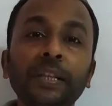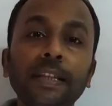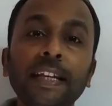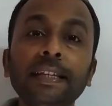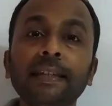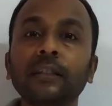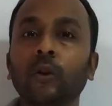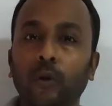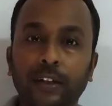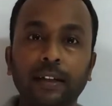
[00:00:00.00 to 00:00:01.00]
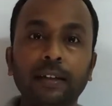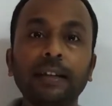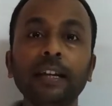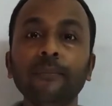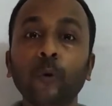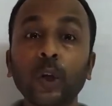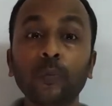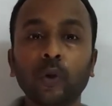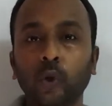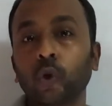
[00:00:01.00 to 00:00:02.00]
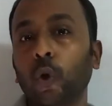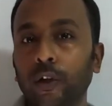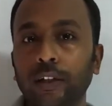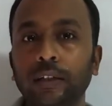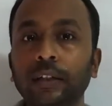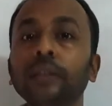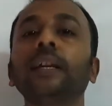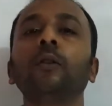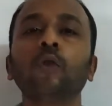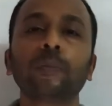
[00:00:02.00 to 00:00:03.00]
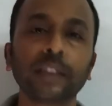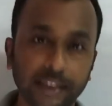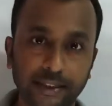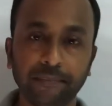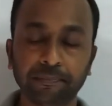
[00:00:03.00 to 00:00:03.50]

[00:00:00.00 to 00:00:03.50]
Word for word: চেঞ্জেস ঘটে কি কি পরিবর্তন ঘটে সেগুলো আমরা দেখি